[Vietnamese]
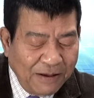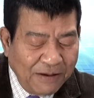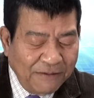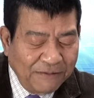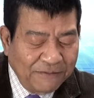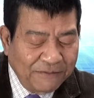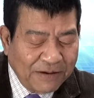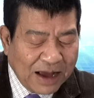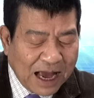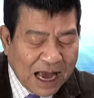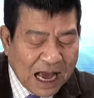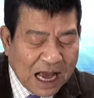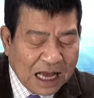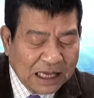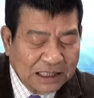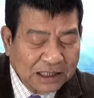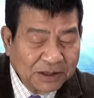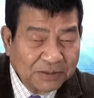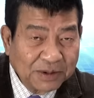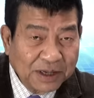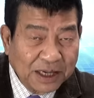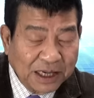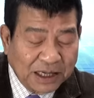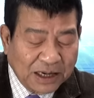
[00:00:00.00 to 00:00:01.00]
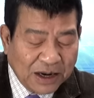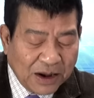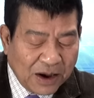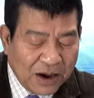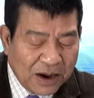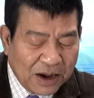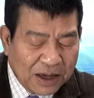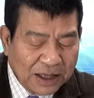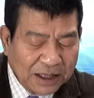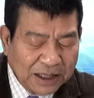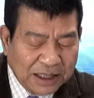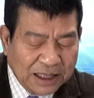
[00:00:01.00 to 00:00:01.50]
Và trong khi
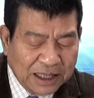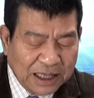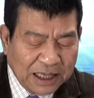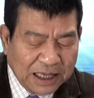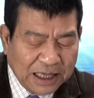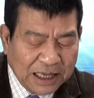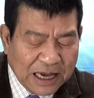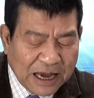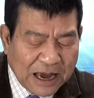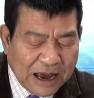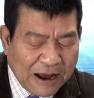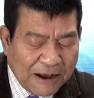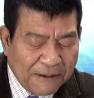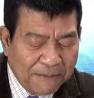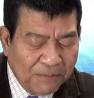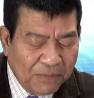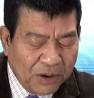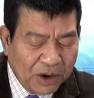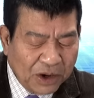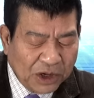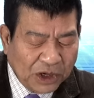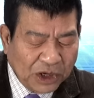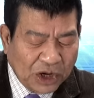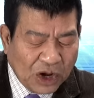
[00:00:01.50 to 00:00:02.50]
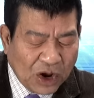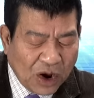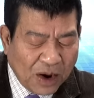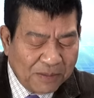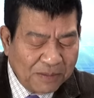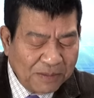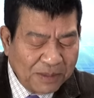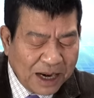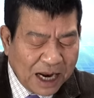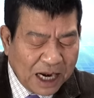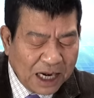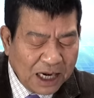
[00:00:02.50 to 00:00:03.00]
đó thì uh, một
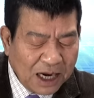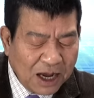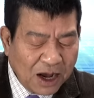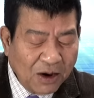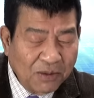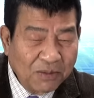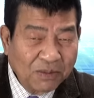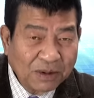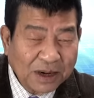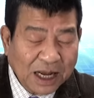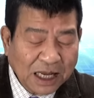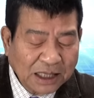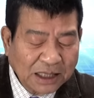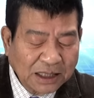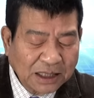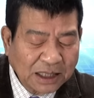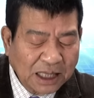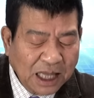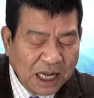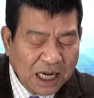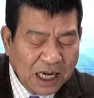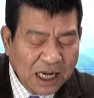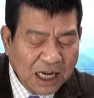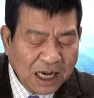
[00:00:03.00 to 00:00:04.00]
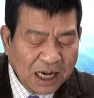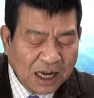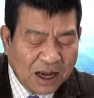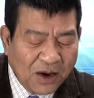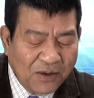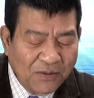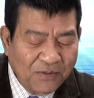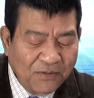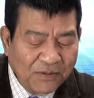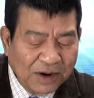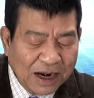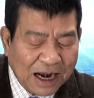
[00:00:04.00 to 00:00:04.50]
nhóm đàn ông đã tấn
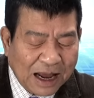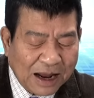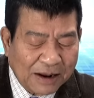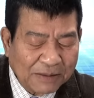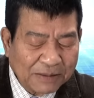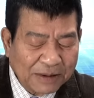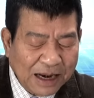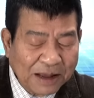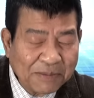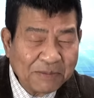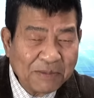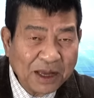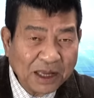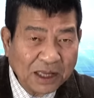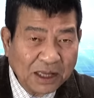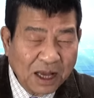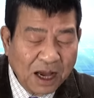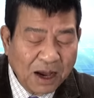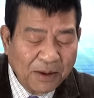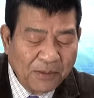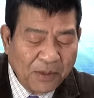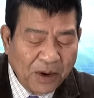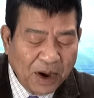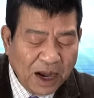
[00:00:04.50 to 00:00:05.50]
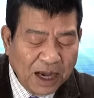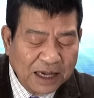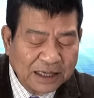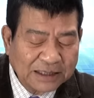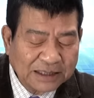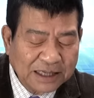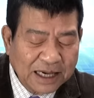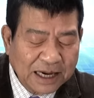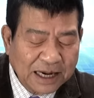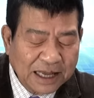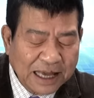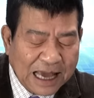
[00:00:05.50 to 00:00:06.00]
công và là đánh bị thương một người
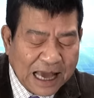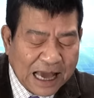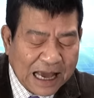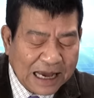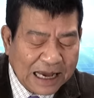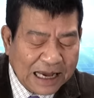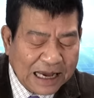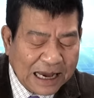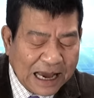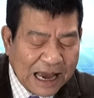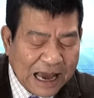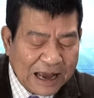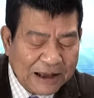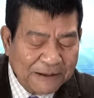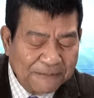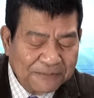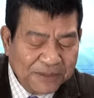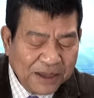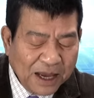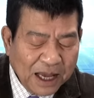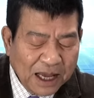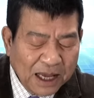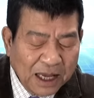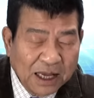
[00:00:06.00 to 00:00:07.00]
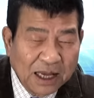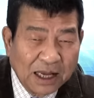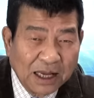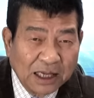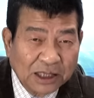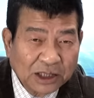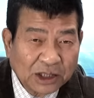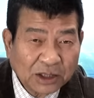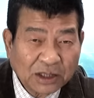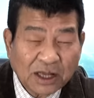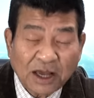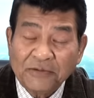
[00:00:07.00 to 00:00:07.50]
Syria khác
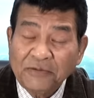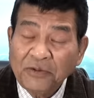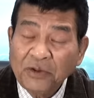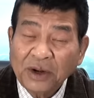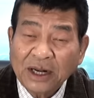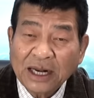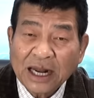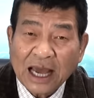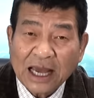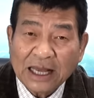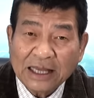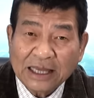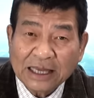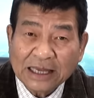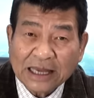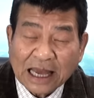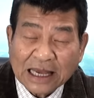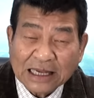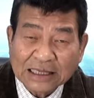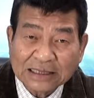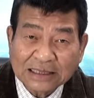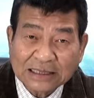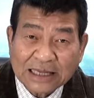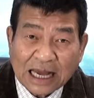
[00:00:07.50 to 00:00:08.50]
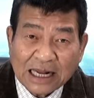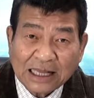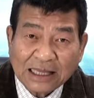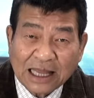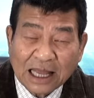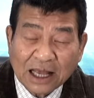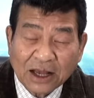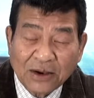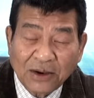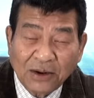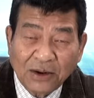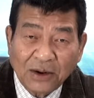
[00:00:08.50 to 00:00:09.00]
cho tới phút này thì cảnh sát
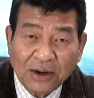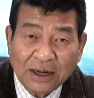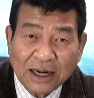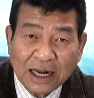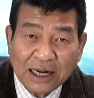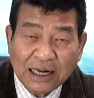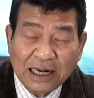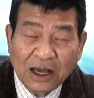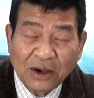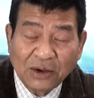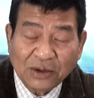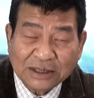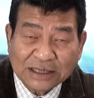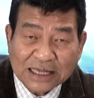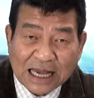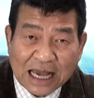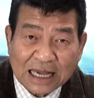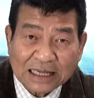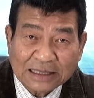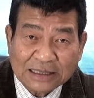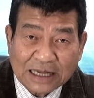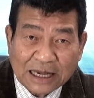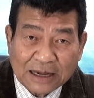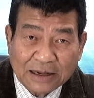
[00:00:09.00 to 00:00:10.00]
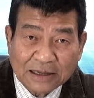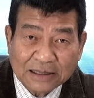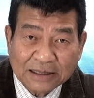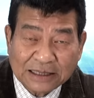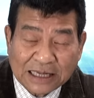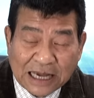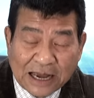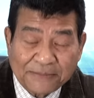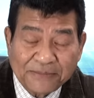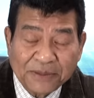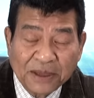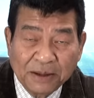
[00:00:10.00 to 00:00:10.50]
tại Cologne đang điều tra
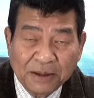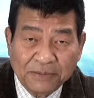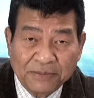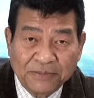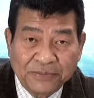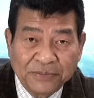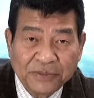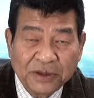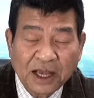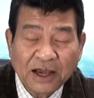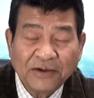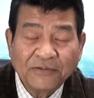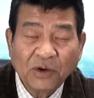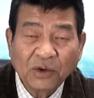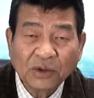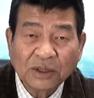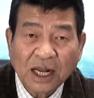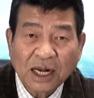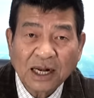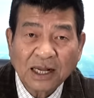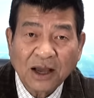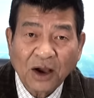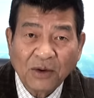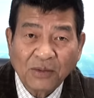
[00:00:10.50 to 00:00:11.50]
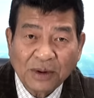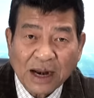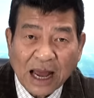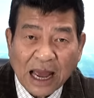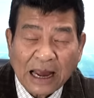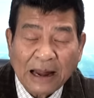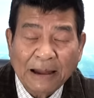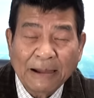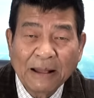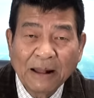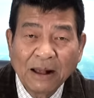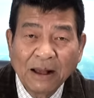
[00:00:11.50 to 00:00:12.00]
xem những vụ tấn công
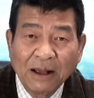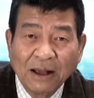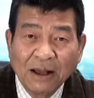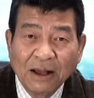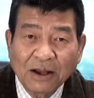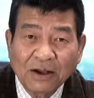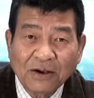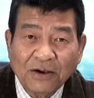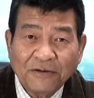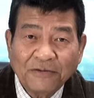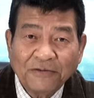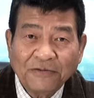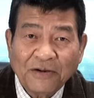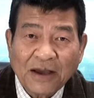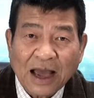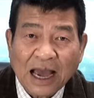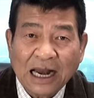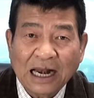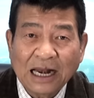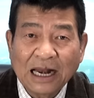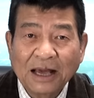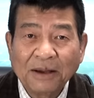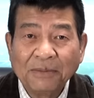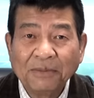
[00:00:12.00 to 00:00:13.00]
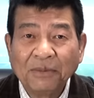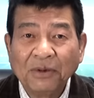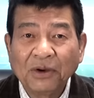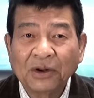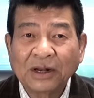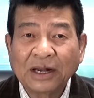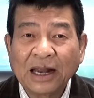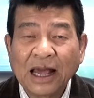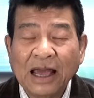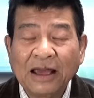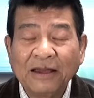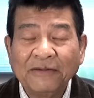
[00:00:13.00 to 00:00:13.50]
này có phải là một
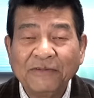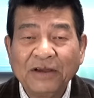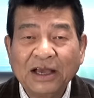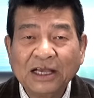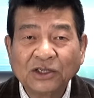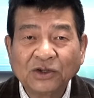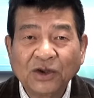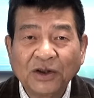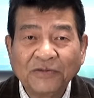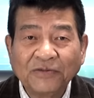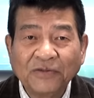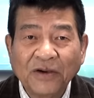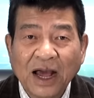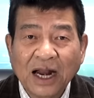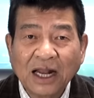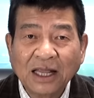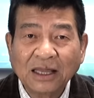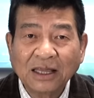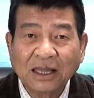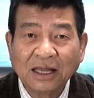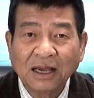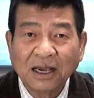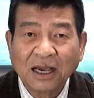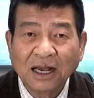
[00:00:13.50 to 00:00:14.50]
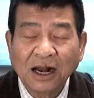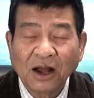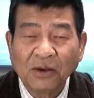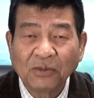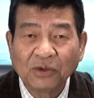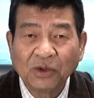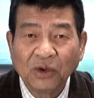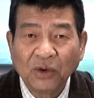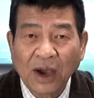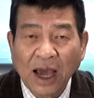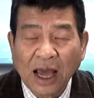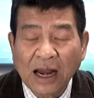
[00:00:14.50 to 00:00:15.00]
hành vi xuất phát từ cái
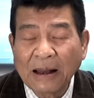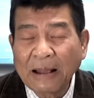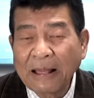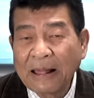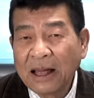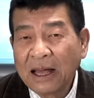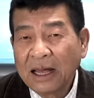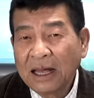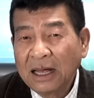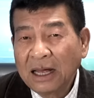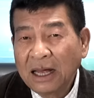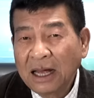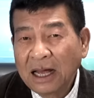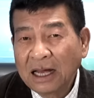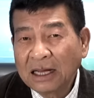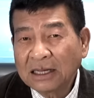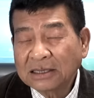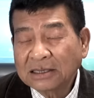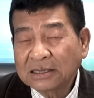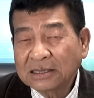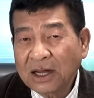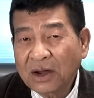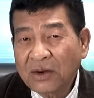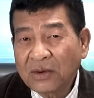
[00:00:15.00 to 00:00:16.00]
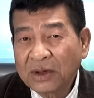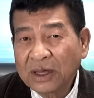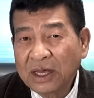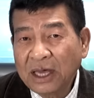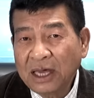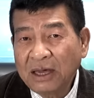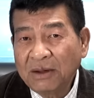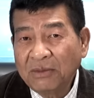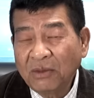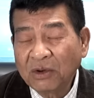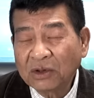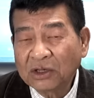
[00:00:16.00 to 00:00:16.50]
lòng thù hận à, sau
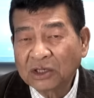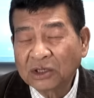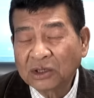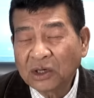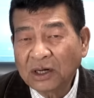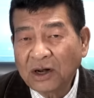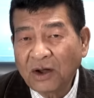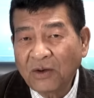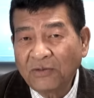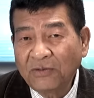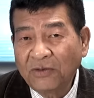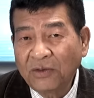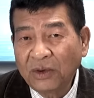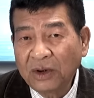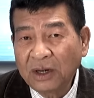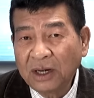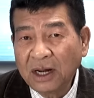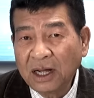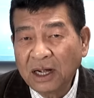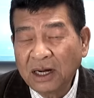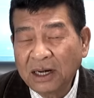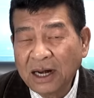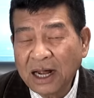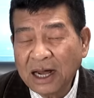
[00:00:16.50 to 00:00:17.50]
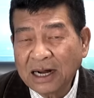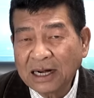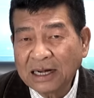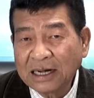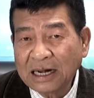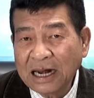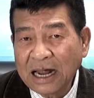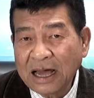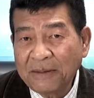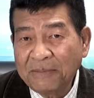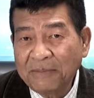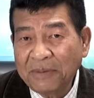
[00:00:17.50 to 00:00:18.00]
khi một số đông phụ nữ Đức
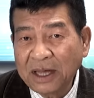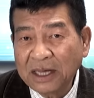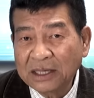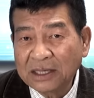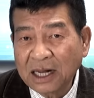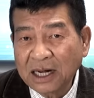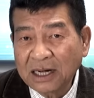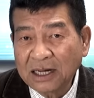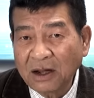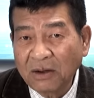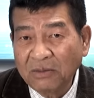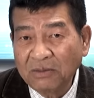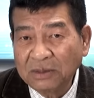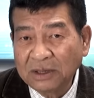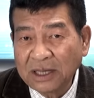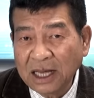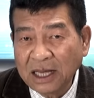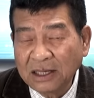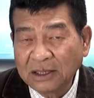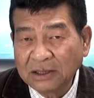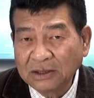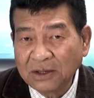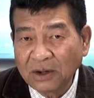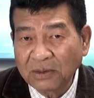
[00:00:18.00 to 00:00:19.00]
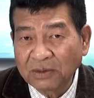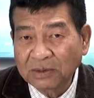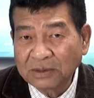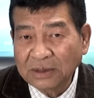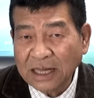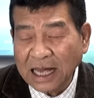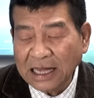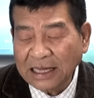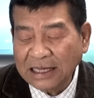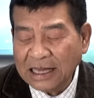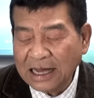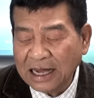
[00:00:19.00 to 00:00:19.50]
đã bị tấn công tình dục
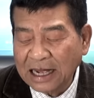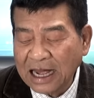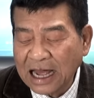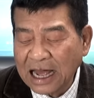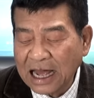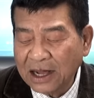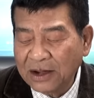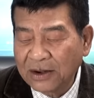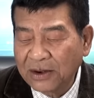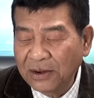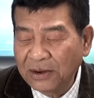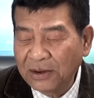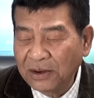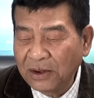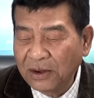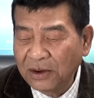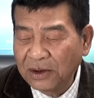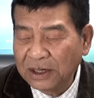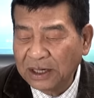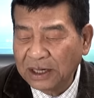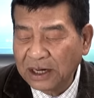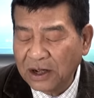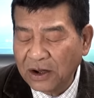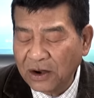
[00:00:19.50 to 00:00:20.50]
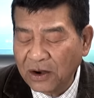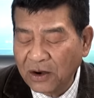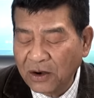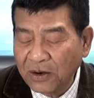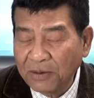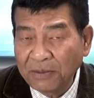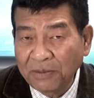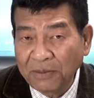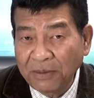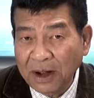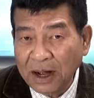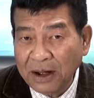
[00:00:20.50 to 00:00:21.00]
tại nhà ga Cologne
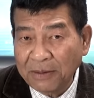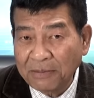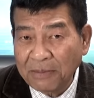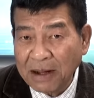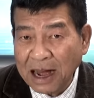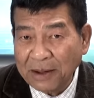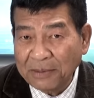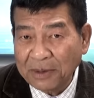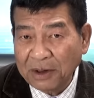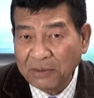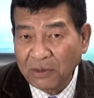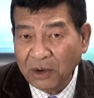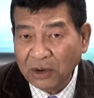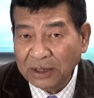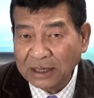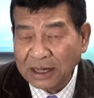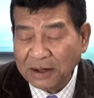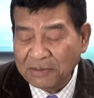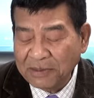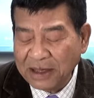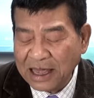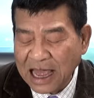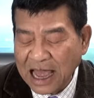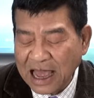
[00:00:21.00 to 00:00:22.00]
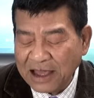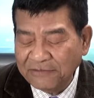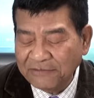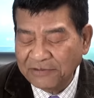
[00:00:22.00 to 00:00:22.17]
hôm 31 à, tháng 12